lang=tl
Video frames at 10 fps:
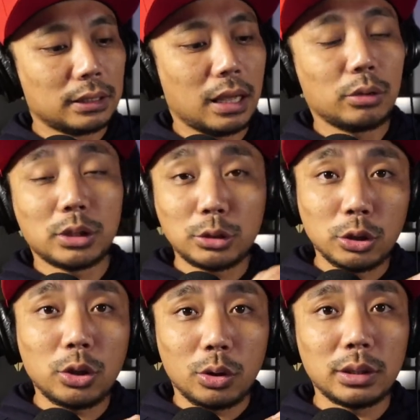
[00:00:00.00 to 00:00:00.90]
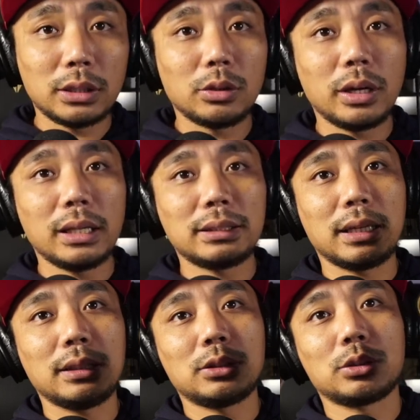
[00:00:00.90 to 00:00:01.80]
Now, sa nyo i-connect yung
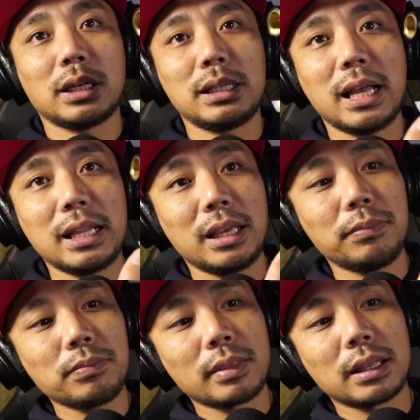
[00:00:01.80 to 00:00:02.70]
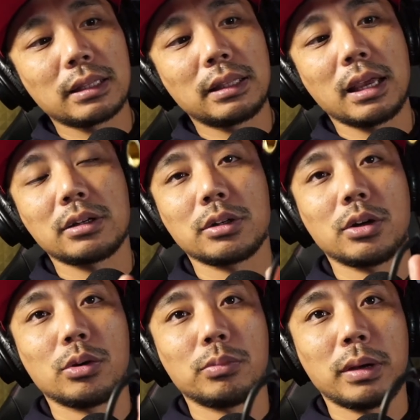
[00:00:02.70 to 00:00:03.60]
headset, so sa ilalim, there you
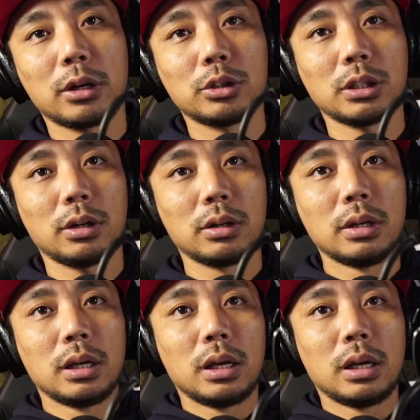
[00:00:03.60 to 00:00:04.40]
go. Meron siyang,